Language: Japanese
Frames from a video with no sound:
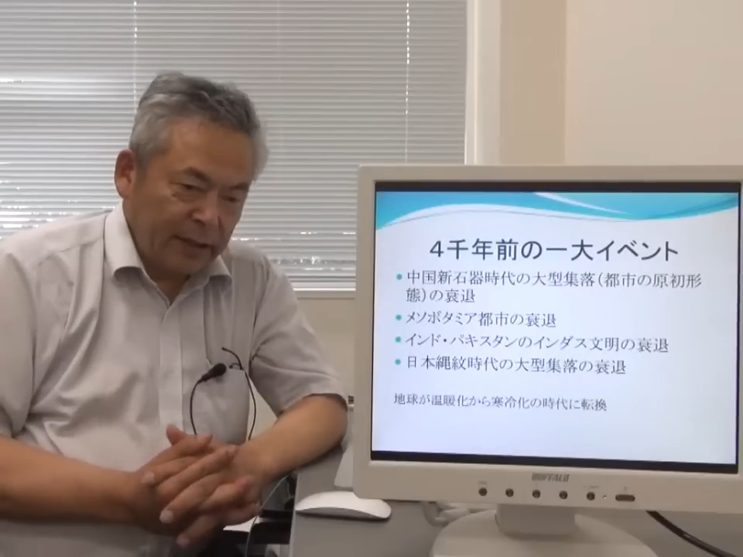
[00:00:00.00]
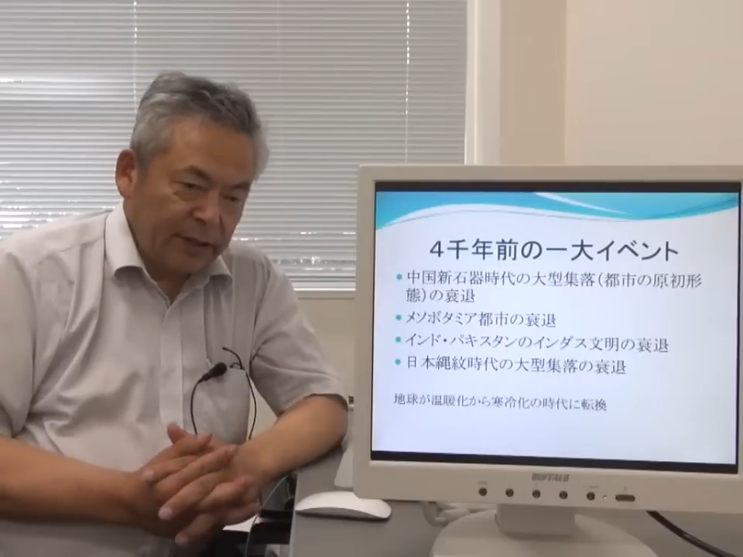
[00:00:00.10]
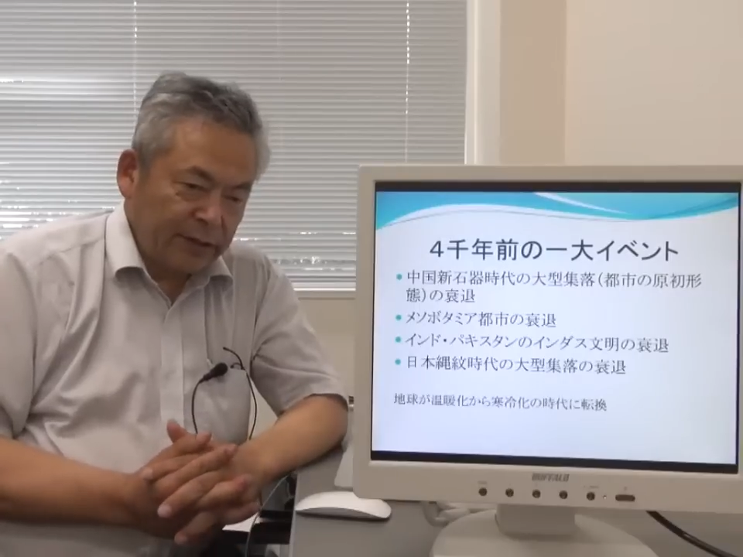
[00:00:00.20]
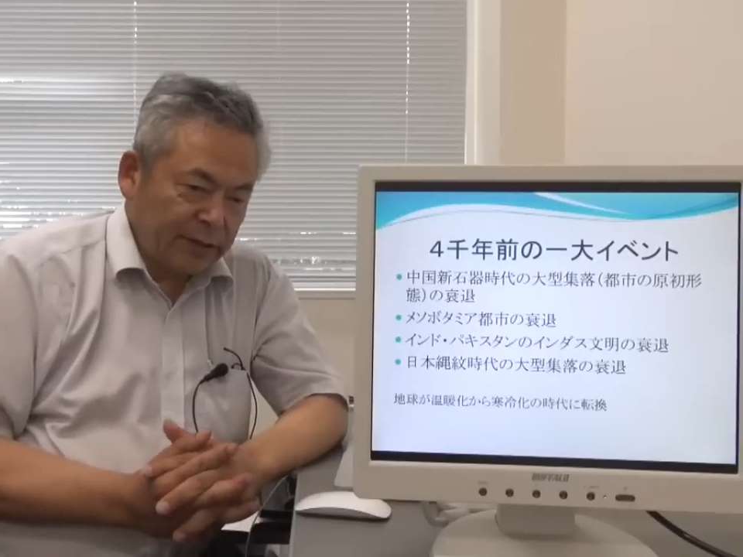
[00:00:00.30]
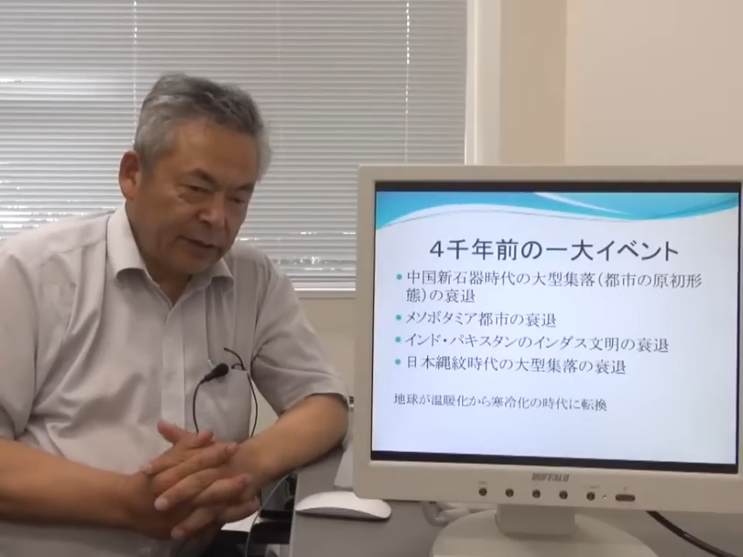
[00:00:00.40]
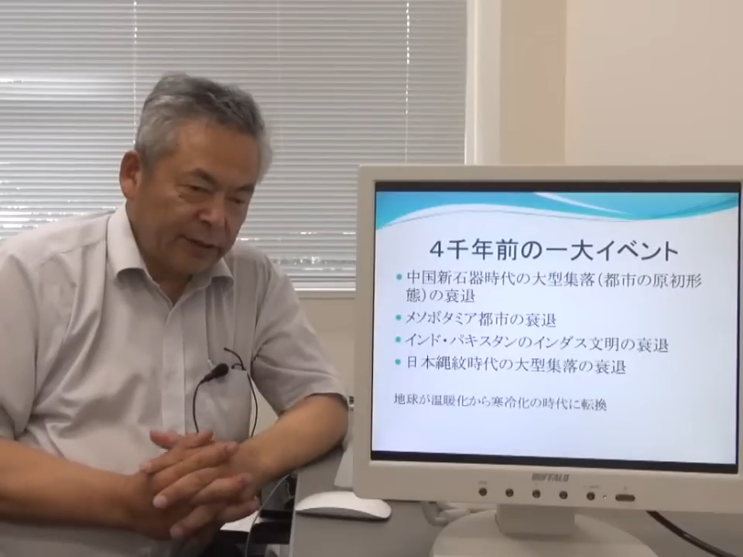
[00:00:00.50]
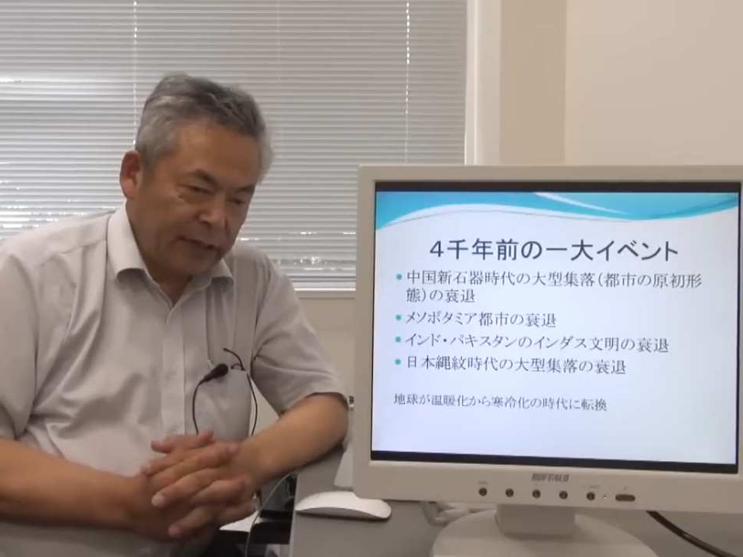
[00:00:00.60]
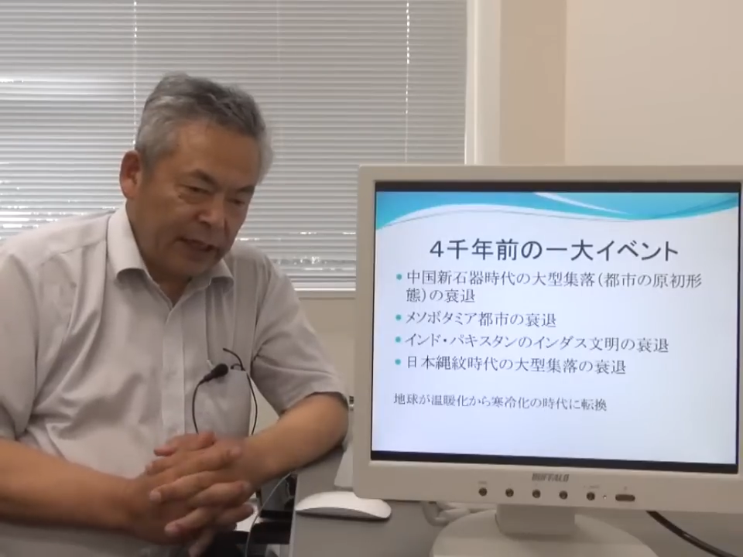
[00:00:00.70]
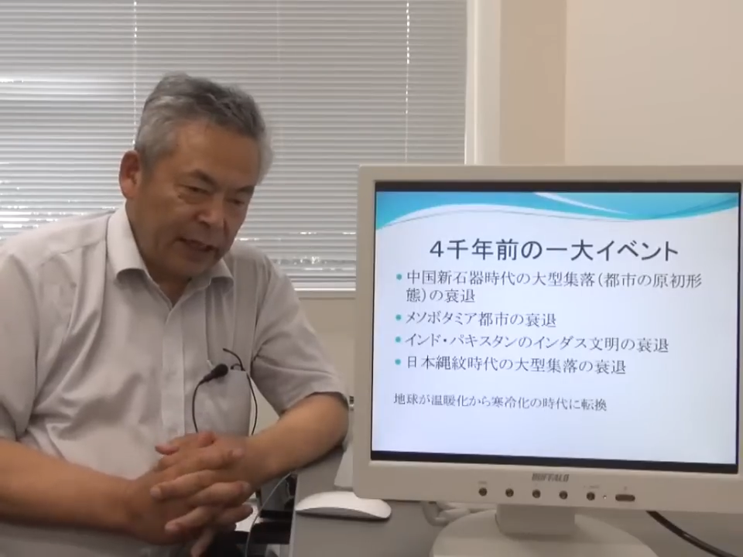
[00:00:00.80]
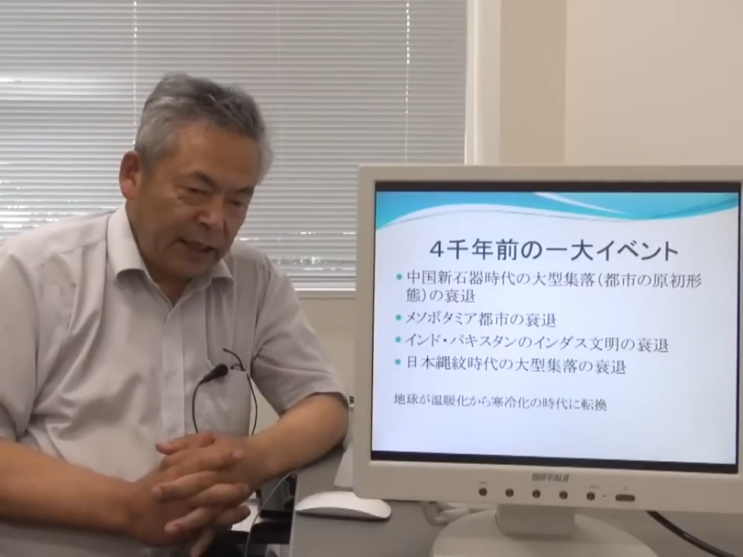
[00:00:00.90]
中国
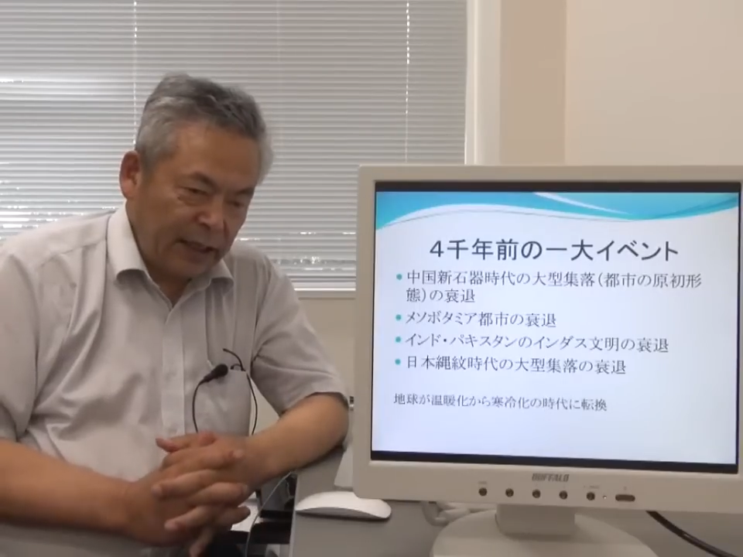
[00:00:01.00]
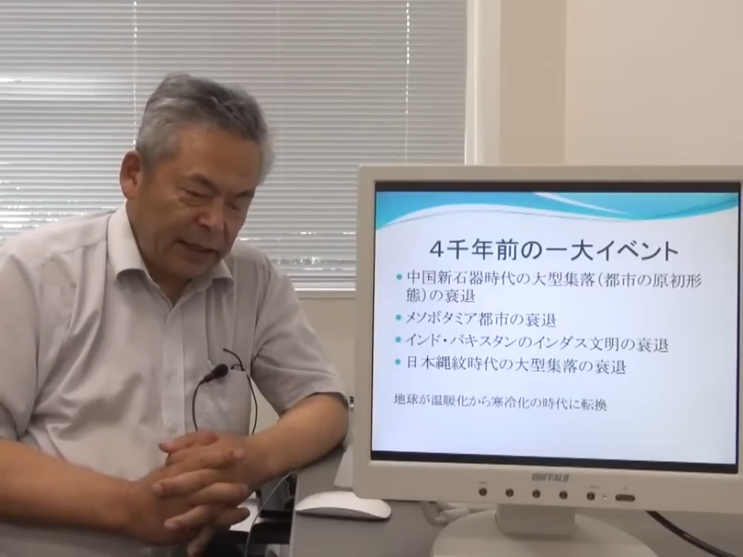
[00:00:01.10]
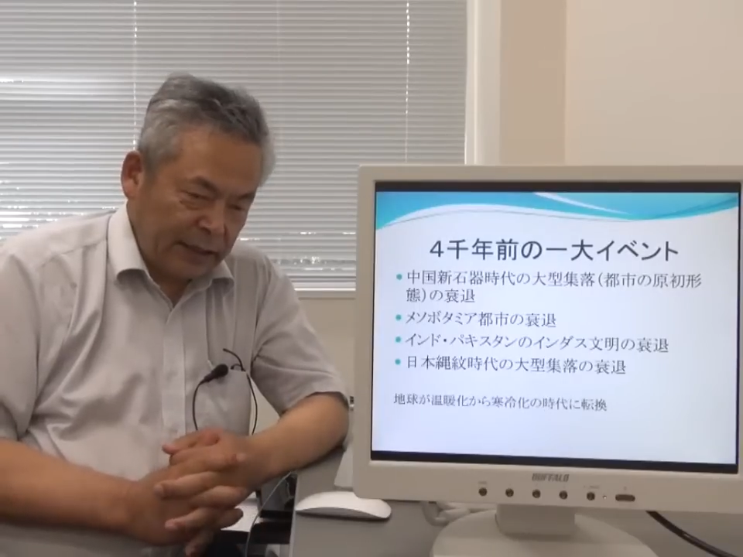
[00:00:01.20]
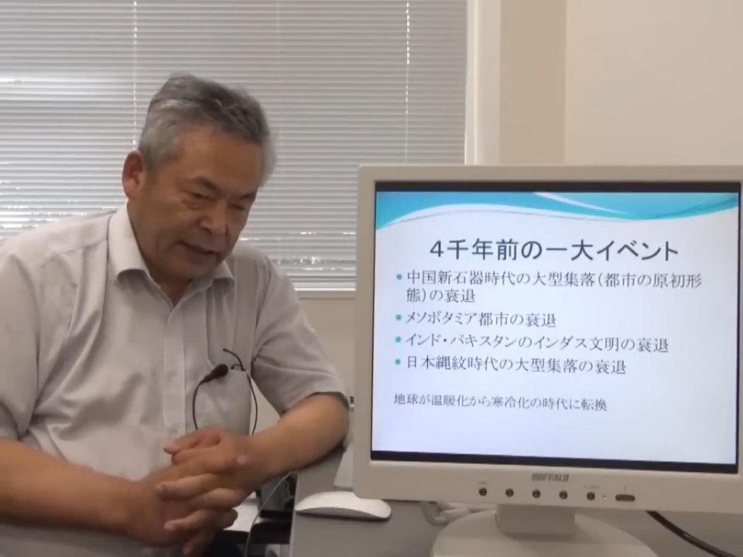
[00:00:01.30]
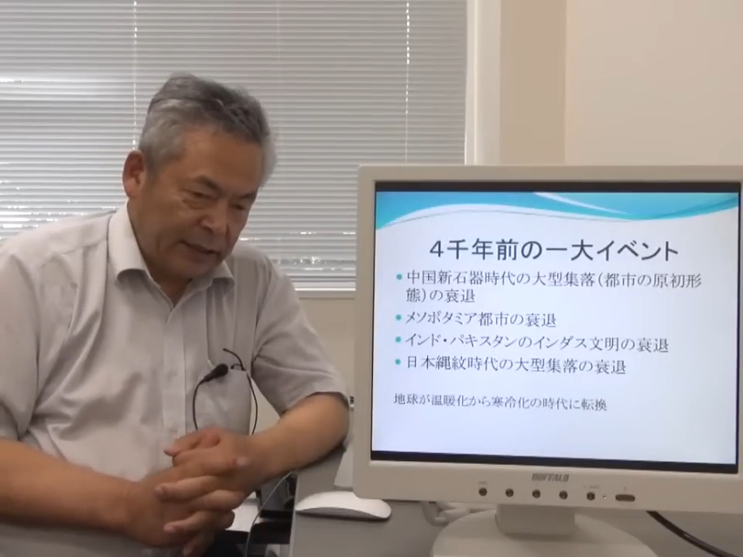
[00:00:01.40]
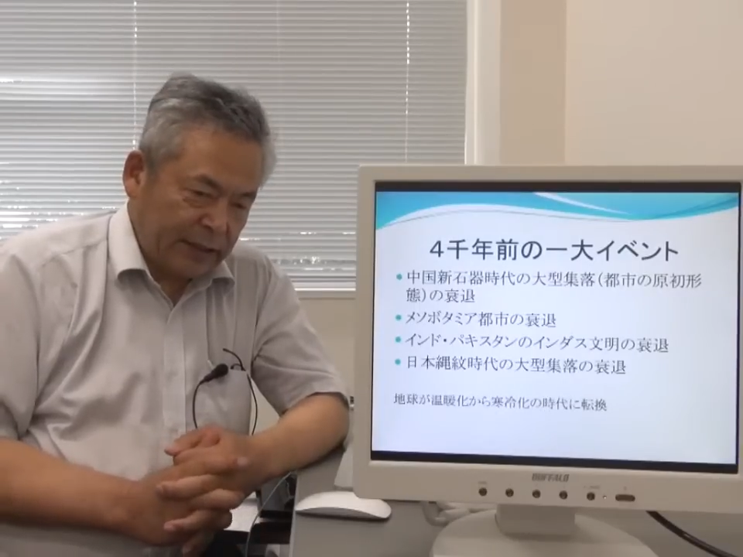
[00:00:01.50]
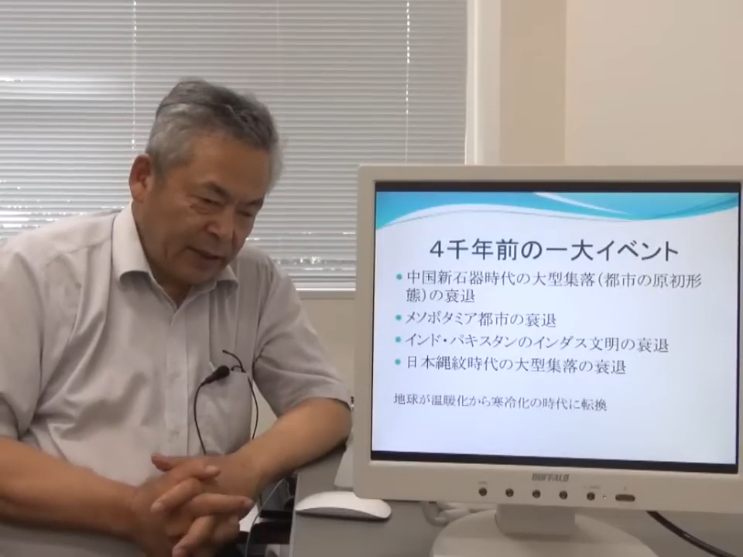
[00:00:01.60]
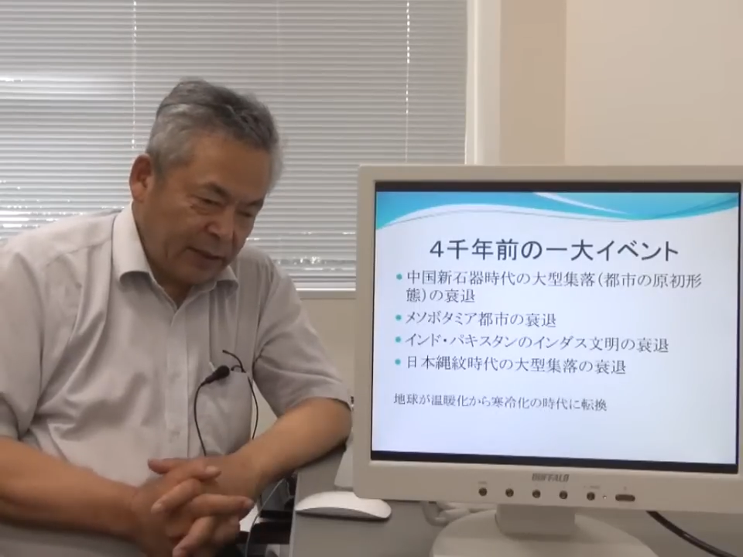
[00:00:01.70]
でいつ